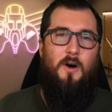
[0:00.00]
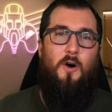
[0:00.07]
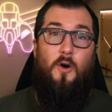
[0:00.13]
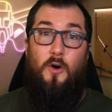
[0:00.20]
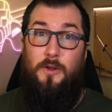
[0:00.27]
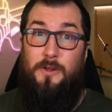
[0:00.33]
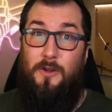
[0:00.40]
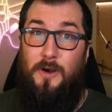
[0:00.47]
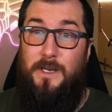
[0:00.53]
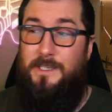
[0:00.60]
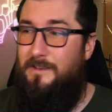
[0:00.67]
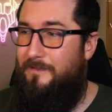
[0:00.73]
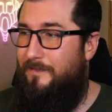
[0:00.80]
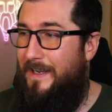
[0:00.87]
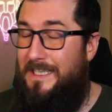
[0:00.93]
Und
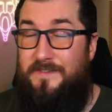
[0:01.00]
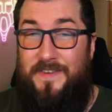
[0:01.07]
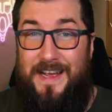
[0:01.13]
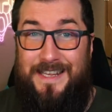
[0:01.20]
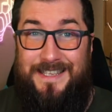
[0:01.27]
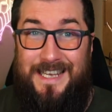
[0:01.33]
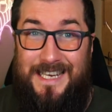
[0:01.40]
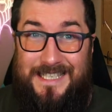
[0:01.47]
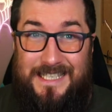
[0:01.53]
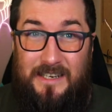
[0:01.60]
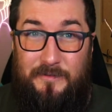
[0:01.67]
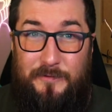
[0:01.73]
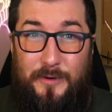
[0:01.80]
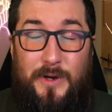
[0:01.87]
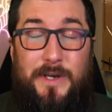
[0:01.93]
Leute, was wäre das denn
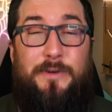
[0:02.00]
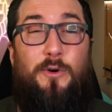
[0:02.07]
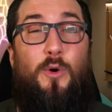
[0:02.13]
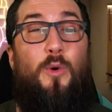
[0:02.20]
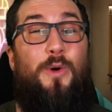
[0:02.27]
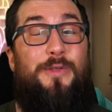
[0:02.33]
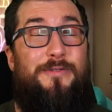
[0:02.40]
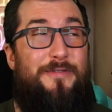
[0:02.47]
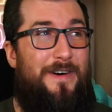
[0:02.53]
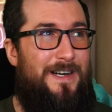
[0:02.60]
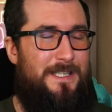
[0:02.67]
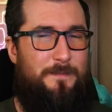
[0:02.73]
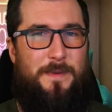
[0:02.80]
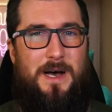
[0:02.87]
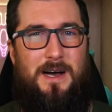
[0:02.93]
für ein
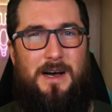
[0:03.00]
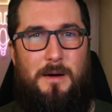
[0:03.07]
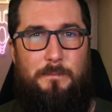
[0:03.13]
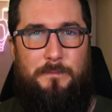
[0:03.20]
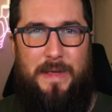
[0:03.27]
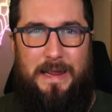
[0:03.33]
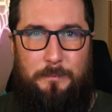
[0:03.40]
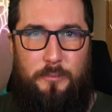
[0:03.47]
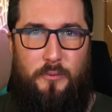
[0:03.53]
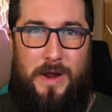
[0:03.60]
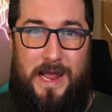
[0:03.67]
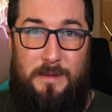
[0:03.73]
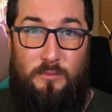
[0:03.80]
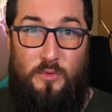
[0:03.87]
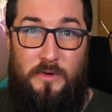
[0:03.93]
unfassbarer Big
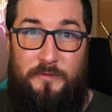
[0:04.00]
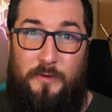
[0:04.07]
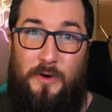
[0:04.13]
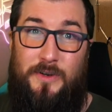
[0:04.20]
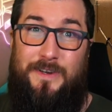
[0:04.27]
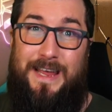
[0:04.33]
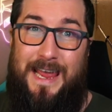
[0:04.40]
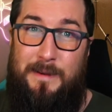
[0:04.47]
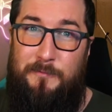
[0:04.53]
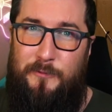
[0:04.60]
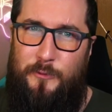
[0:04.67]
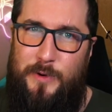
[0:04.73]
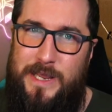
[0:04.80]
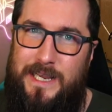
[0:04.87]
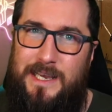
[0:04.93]
Brain Move von Game
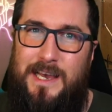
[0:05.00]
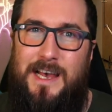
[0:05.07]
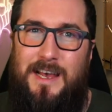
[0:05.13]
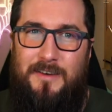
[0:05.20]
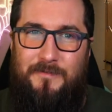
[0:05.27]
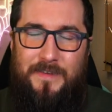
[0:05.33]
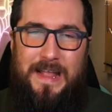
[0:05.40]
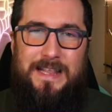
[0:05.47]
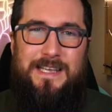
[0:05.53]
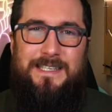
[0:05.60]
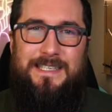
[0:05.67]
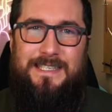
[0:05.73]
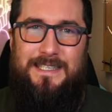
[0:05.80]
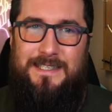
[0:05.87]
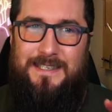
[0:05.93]
Freak, wenn die
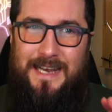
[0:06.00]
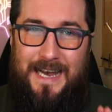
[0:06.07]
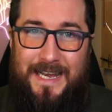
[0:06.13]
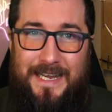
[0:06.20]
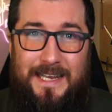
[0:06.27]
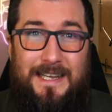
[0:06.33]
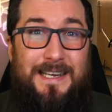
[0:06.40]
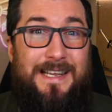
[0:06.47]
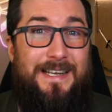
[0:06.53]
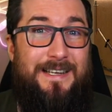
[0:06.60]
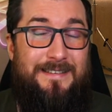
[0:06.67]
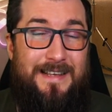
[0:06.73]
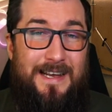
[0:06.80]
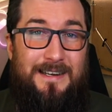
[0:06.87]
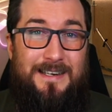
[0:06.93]
diese drei
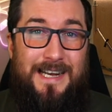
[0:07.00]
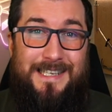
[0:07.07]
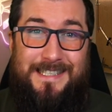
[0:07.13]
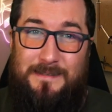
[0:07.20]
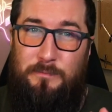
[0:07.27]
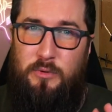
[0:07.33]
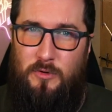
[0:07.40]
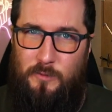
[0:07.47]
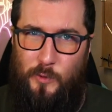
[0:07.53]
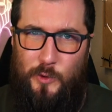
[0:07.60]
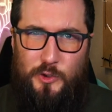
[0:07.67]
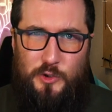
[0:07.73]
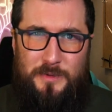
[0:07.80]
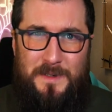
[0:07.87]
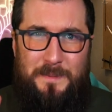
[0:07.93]
legendären Katzen-Pokémon
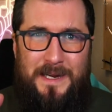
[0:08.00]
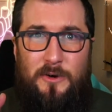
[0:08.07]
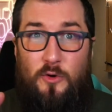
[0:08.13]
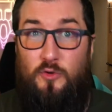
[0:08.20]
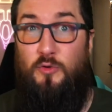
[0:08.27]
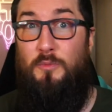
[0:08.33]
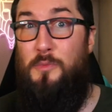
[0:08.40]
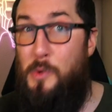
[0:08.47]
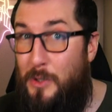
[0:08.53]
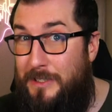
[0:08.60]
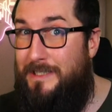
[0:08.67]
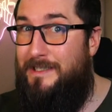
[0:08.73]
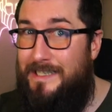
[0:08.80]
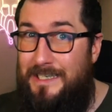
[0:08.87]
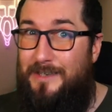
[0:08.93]
ins Spiel bringen und du
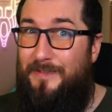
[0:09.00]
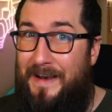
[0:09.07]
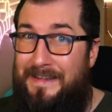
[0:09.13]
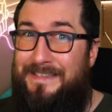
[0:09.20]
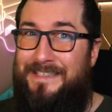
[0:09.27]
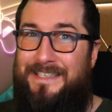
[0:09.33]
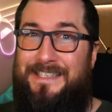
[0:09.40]
musst dir quasi die